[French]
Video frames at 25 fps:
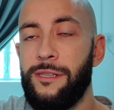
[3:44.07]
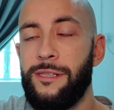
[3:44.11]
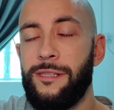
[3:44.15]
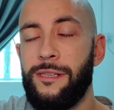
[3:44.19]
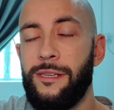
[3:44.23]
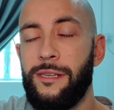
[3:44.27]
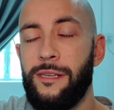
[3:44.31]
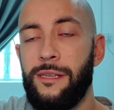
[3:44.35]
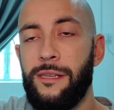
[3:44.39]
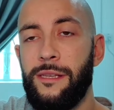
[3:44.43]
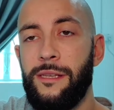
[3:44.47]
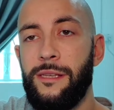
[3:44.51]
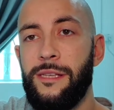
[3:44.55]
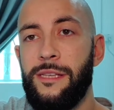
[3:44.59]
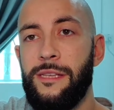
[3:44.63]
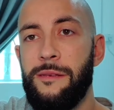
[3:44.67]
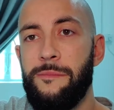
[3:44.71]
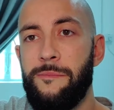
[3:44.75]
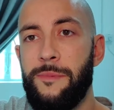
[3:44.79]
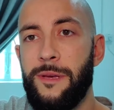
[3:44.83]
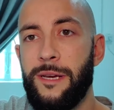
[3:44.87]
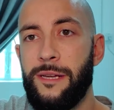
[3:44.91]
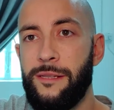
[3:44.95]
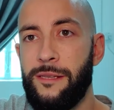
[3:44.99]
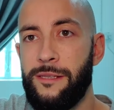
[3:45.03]
c'est
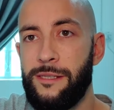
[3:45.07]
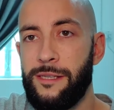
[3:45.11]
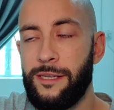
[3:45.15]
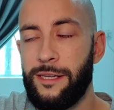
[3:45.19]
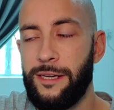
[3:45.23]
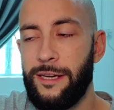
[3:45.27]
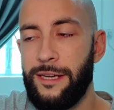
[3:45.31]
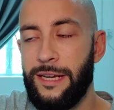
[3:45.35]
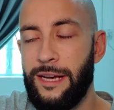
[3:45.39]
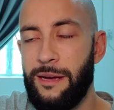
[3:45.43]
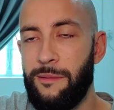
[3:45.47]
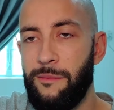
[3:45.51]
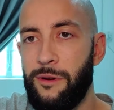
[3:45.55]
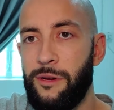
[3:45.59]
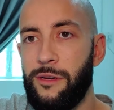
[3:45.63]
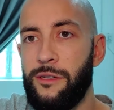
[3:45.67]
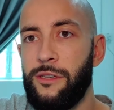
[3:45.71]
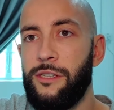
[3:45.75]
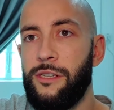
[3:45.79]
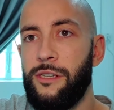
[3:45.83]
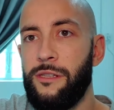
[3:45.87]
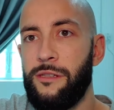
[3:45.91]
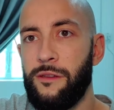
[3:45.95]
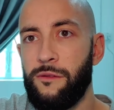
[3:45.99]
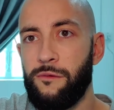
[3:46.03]
hyper désagréable.
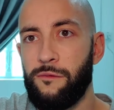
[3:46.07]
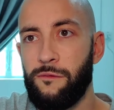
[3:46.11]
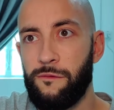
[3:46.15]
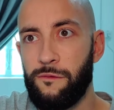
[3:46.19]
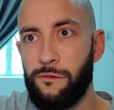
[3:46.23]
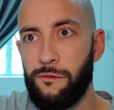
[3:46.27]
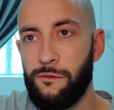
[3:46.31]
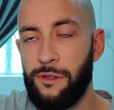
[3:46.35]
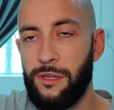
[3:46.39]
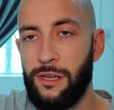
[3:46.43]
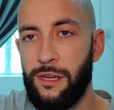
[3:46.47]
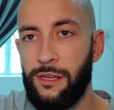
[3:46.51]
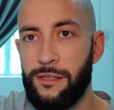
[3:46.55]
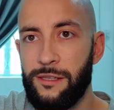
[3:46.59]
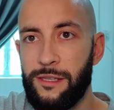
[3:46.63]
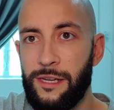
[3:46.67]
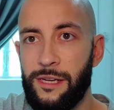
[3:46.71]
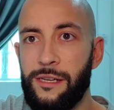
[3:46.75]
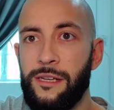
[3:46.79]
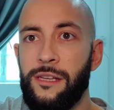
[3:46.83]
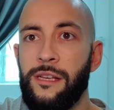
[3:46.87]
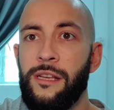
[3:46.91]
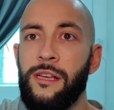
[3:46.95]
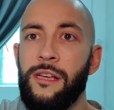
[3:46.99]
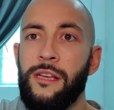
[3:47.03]
J'ai été confronté à
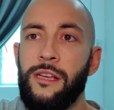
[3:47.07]
ça.